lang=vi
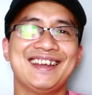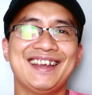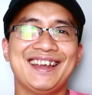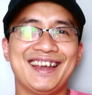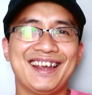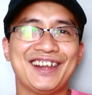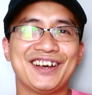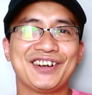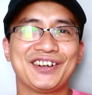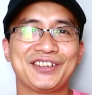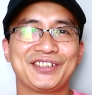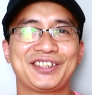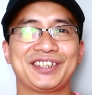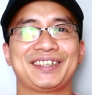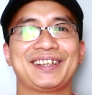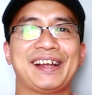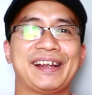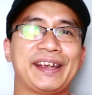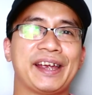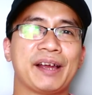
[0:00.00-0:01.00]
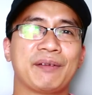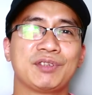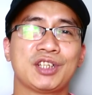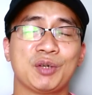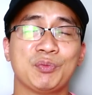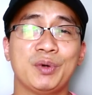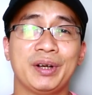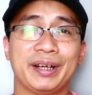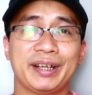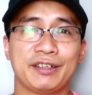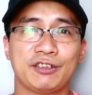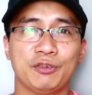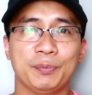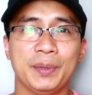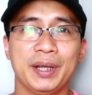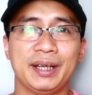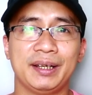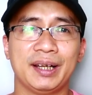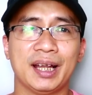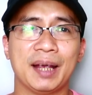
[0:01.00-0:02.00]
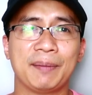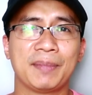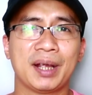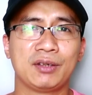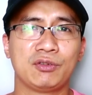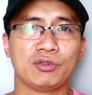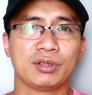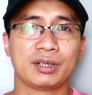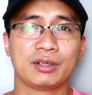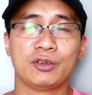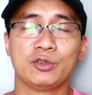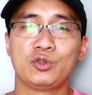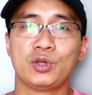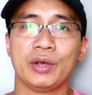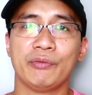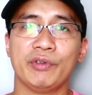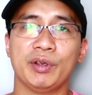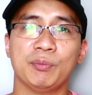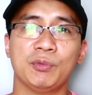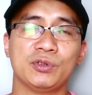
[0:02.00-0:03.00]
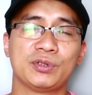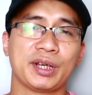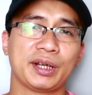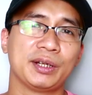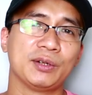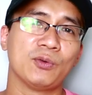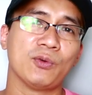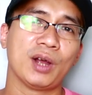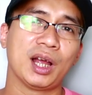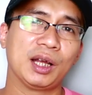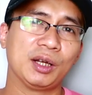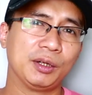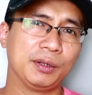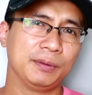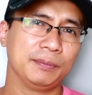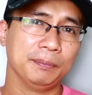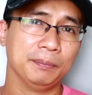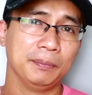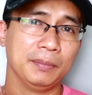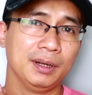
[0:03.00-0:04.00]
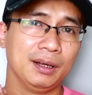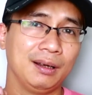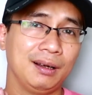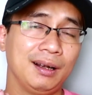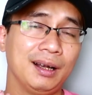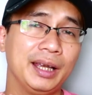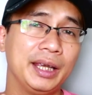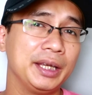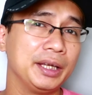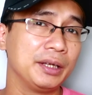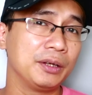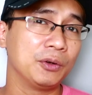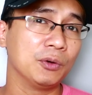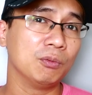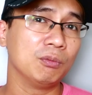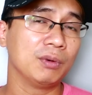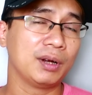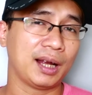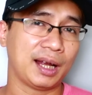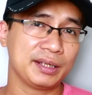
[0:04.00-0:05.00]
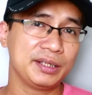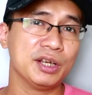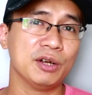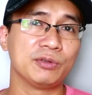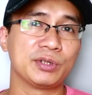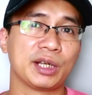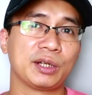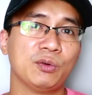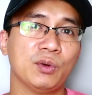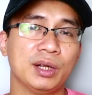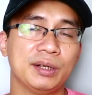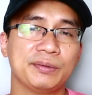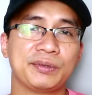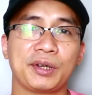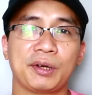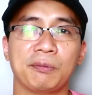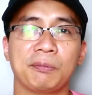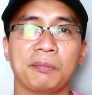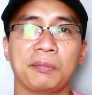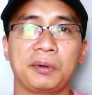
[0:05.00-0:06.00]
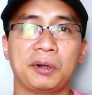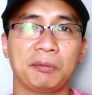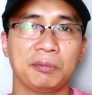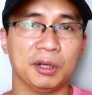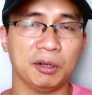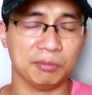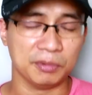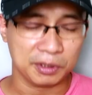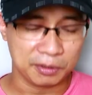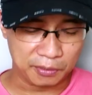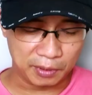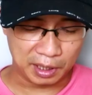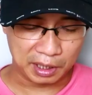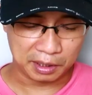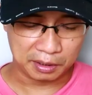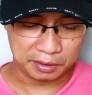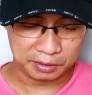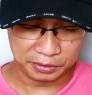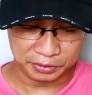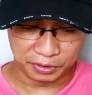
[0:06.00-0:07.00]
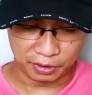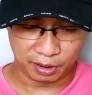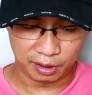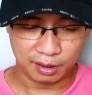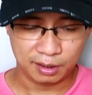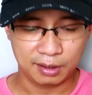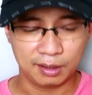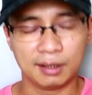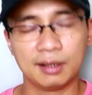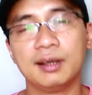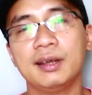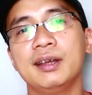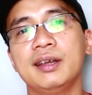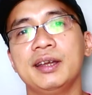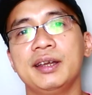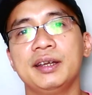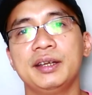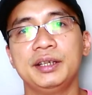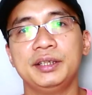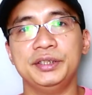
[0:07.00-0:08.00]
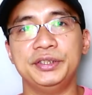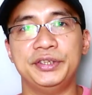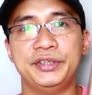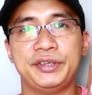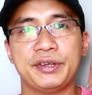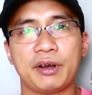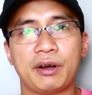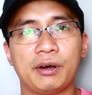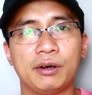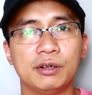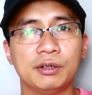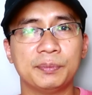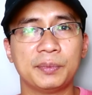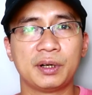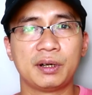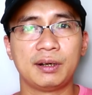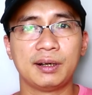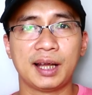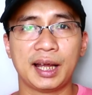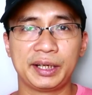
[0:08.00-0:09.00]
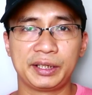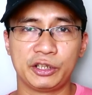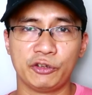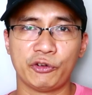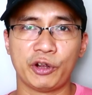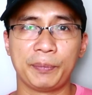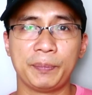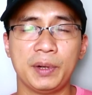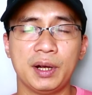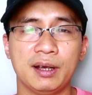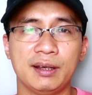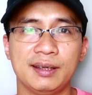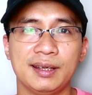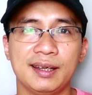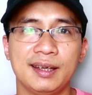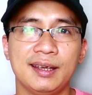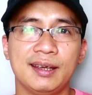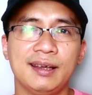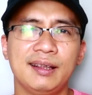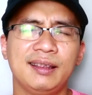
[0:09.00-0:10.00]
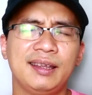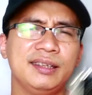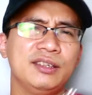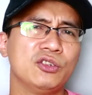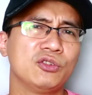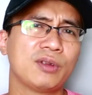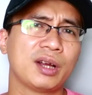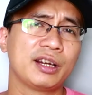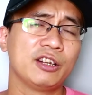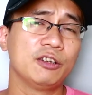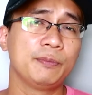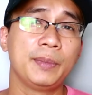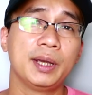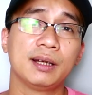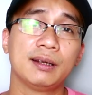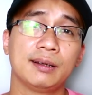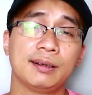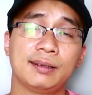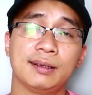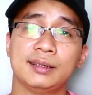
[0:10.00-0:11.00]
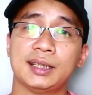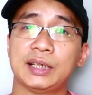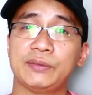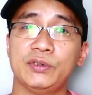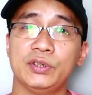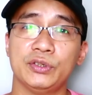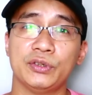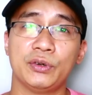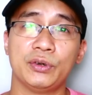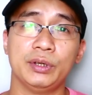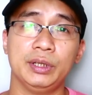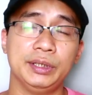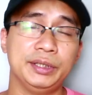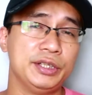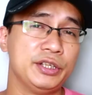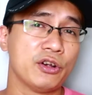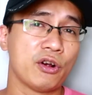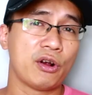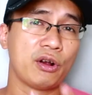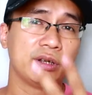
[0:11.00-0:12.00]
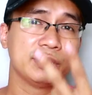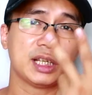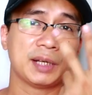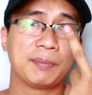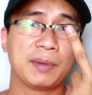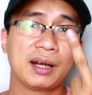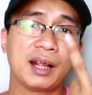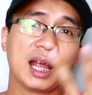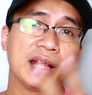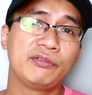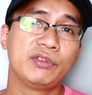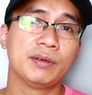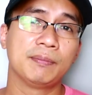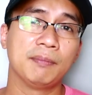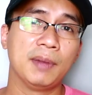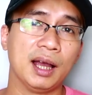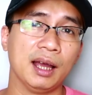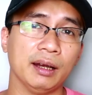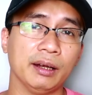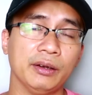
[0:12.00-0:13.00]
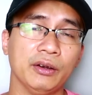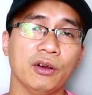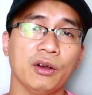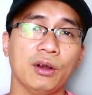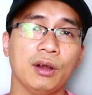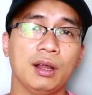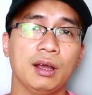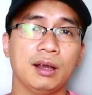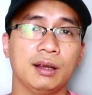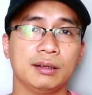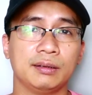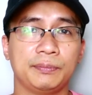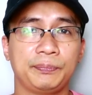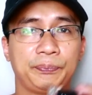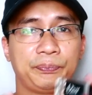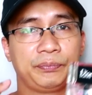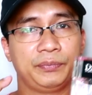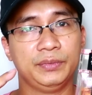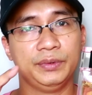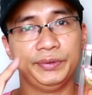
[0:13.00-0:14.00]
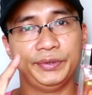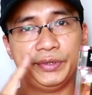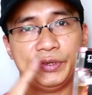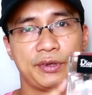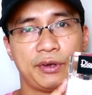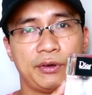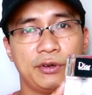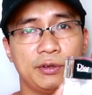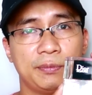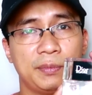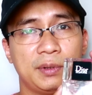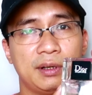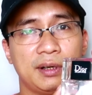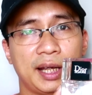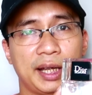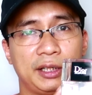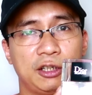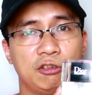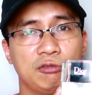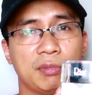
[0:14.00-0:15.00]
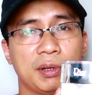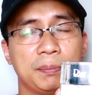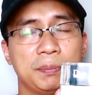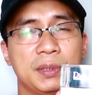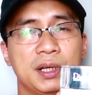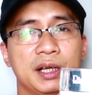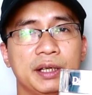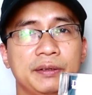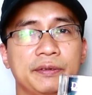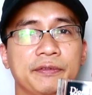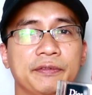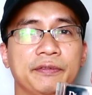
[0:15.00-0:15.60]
Hello, chào tất cả anh em, chào mừng các đeo của mình Ngày hôm nay chúng ta nói chuyện về một trang nước hoa mà gây cũng khá nhiều tranh luận trong cộng đồng nước hoa Đó là Dior Homer 2020 Thì chúng ta đều biết là thời gian vừa rồi Dior ra mắt hai phiên bản đó là Dior Homer 2020